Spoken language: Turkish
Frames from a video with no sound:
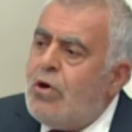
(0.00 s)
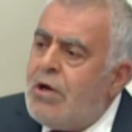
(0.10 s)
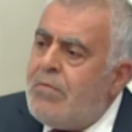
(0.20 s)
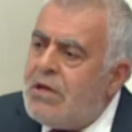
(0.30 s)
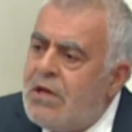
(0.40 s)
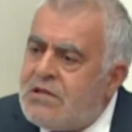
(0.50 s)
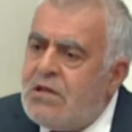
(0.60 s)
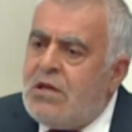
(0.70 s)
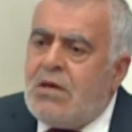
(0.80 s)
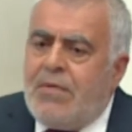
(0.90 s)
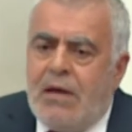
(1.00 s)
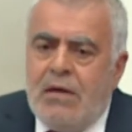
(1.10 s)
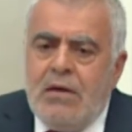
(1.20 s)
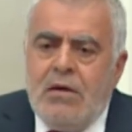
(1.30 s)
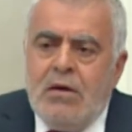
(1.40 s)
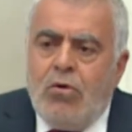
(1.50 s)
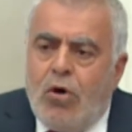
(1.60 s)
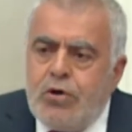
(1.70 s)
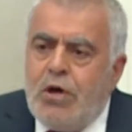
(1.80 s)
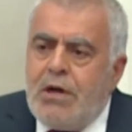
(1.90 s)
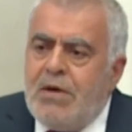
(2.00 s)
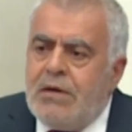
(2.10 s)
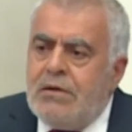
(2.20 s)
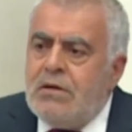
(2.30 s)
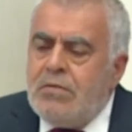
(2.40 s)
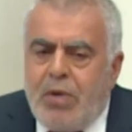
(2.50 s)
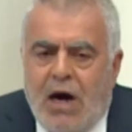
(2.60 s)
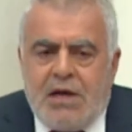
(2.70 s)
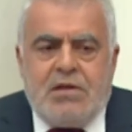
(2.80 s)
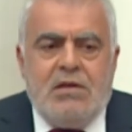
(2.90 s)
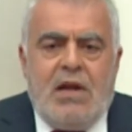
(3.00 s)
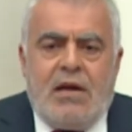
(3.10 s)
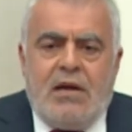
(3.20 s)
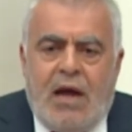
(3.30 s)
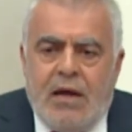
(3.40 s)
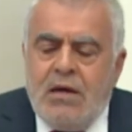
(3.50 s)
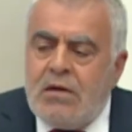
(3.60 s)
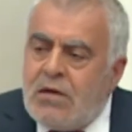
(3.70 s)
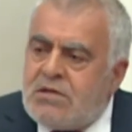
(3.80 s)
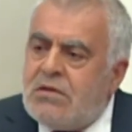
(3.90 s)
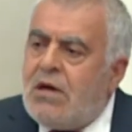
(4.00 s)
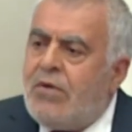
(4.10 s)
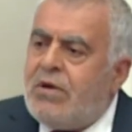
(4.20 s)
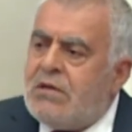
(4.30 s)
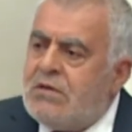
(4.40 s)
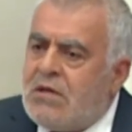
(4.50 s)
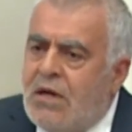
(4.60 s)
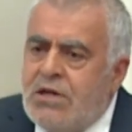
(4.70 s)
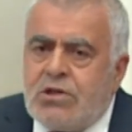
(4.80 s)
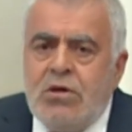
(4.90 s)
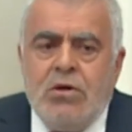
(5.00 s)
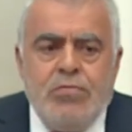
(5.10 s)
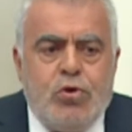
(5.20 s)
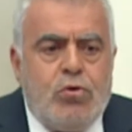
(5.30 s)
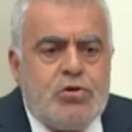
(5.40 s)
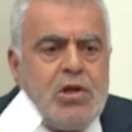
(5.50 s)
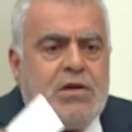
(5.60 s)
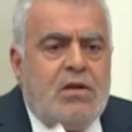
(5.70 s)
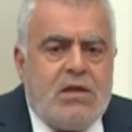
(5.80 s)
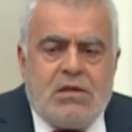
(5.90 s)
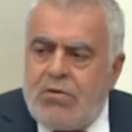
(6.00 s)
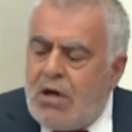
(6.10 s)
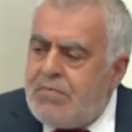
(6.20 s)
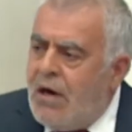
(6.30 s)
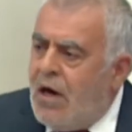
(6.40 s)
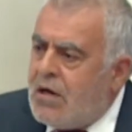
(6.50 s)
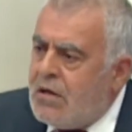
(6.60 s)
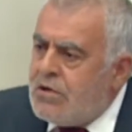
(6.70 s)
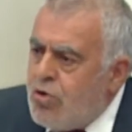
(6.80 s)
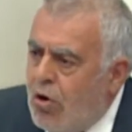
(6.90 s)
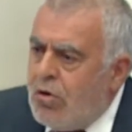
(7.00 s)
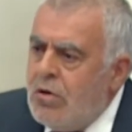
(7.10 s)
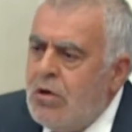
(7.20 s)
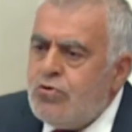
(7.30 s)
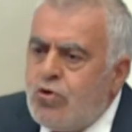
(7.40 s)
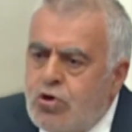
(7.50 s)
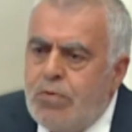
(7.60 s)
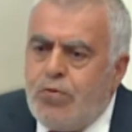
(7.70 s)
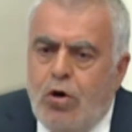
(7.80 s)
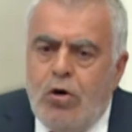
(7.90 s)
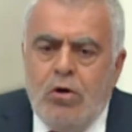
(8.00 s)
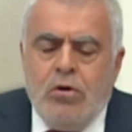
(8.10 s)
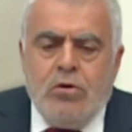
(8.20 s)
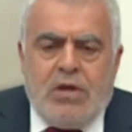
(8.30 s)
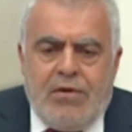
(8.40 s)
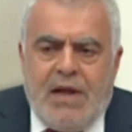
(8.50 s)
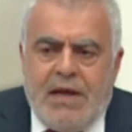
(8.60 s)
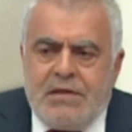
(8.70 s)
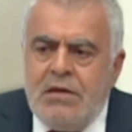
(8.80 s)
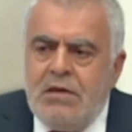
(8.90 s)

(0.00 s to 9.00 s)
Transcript: dönemin Yezid'i gibi, o dönemin batinilerine nasıl davranırsanız bugün o şekilde davranmaya hakkınız yok. Çünkü bu devlet